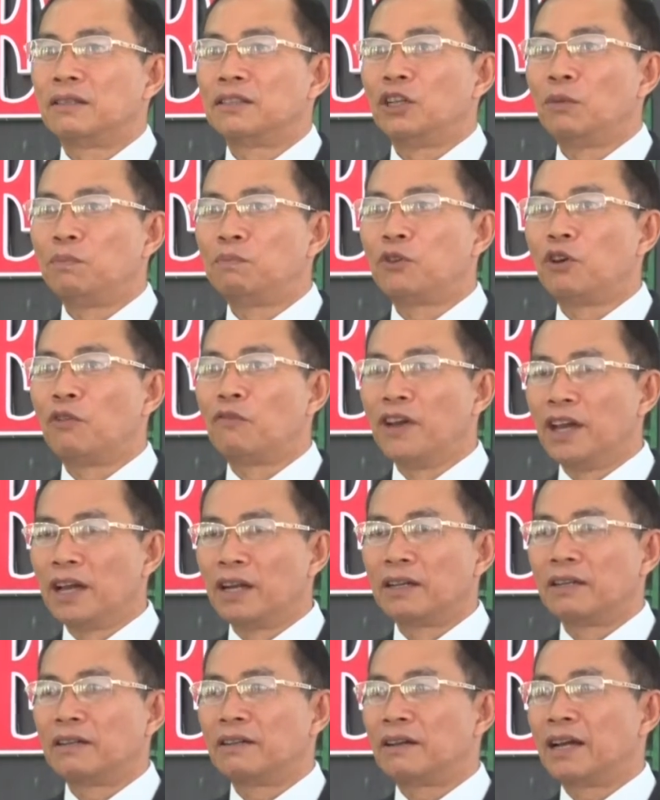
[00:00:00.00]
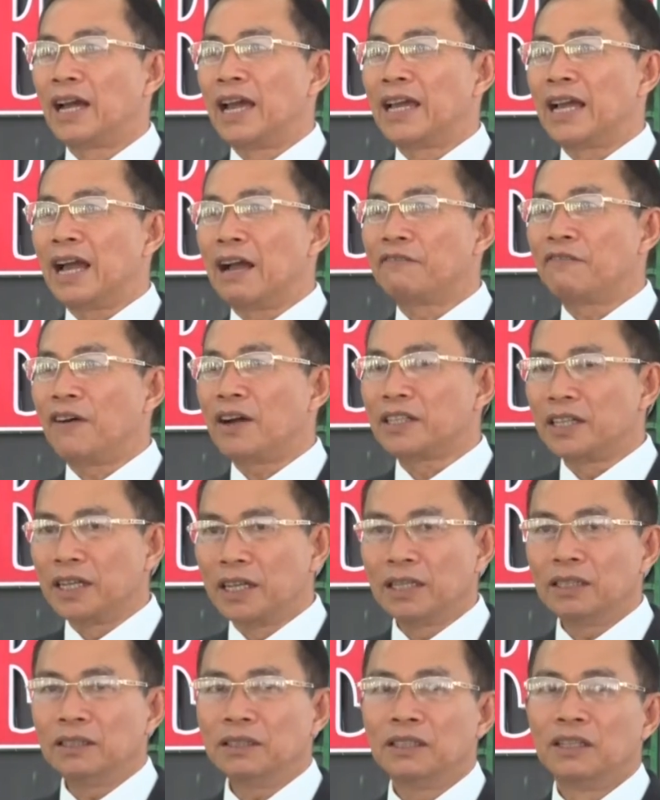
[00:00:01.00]
giúp cho viện ngày càng phát
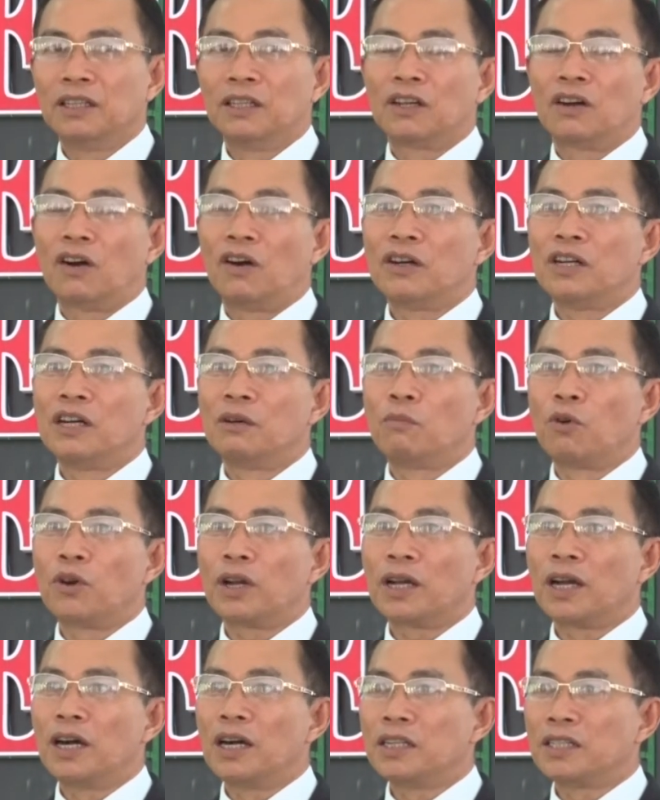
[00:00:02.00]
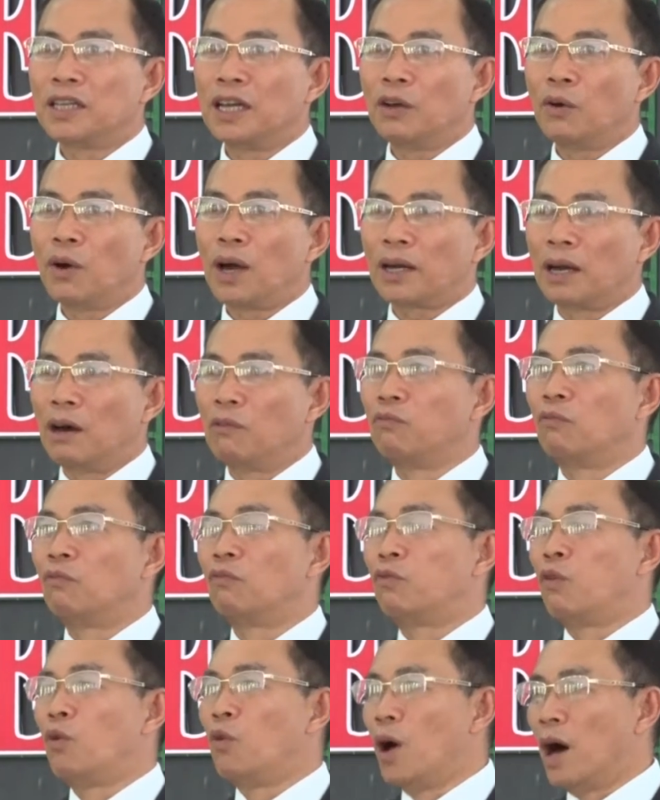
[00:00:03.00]
triển có được một cái cơ chế hoạt động
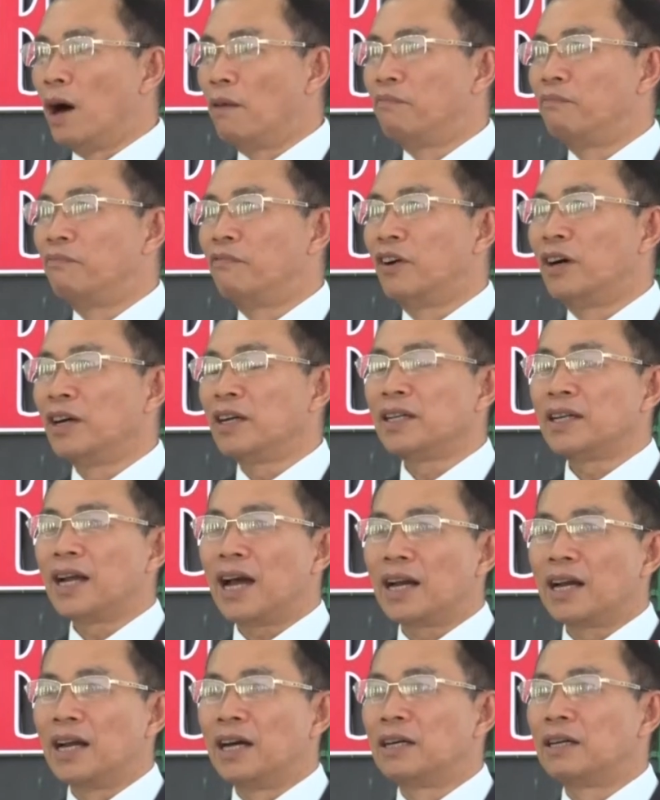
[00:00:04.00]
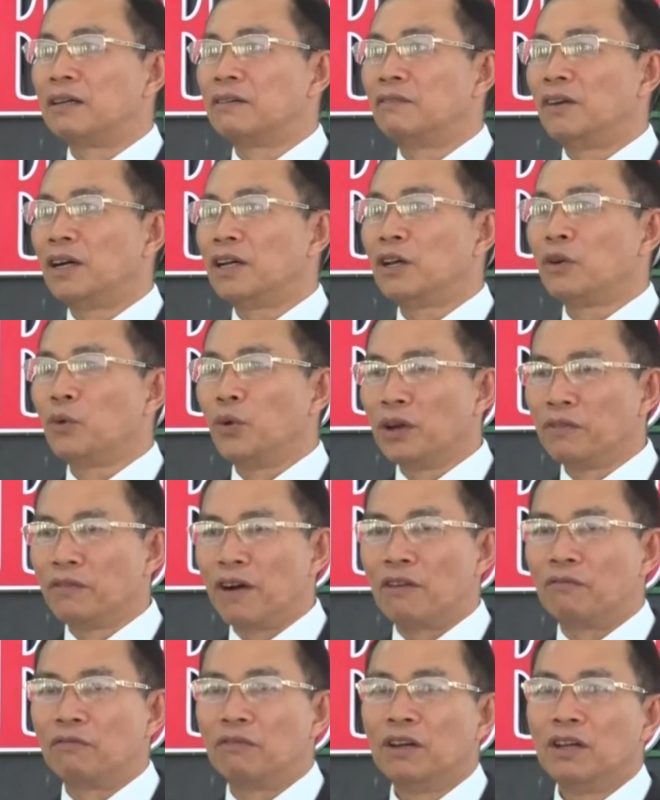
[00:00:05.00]
phù hợp với cái năng lực với cái nguyện
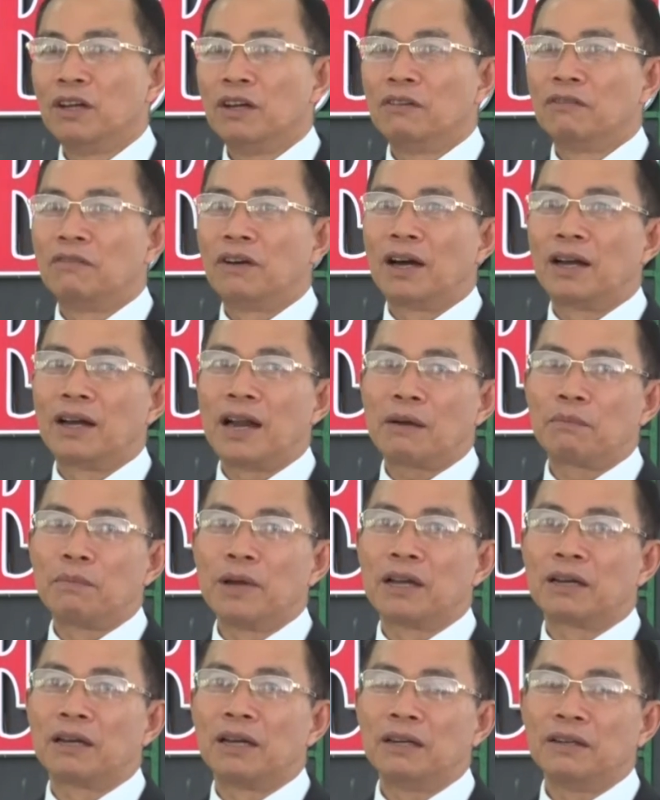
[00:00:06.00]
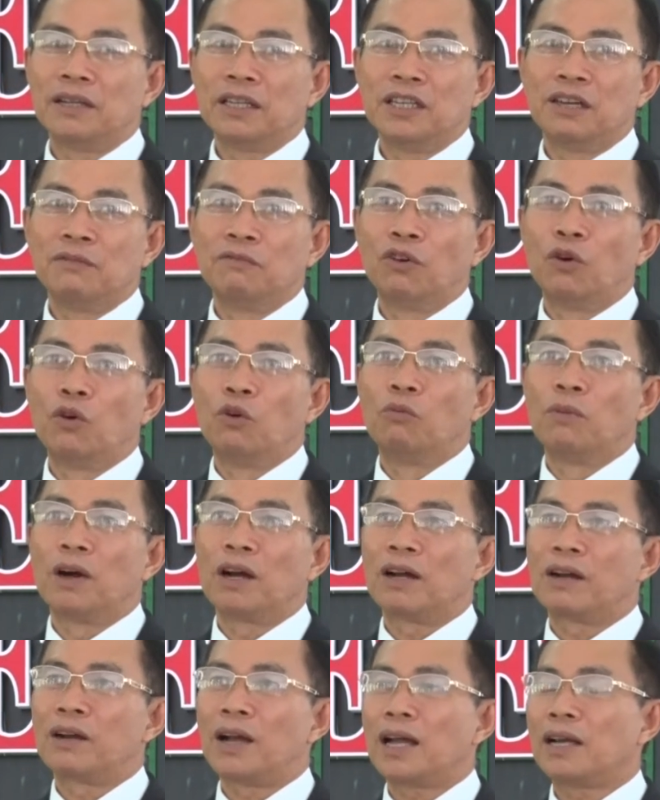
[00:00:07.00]
vọng và đặc biệt tới cái nhiệm vụ mà
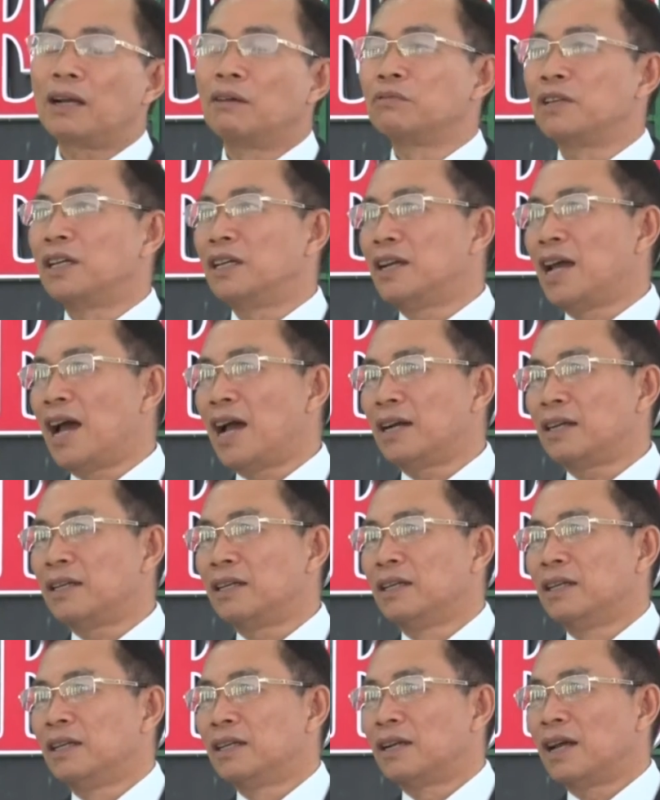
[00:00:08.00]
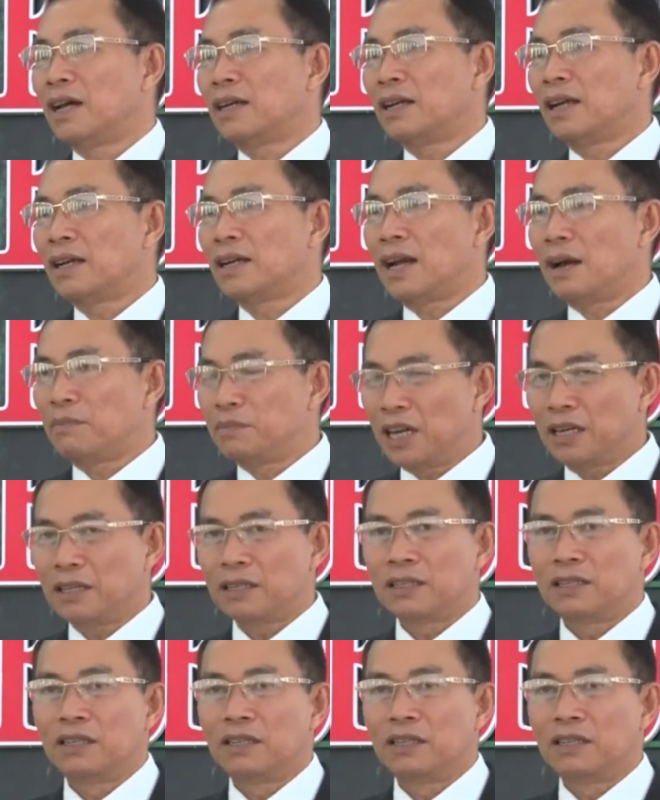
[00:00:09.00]
các đồng chí đang đang đang đảm trách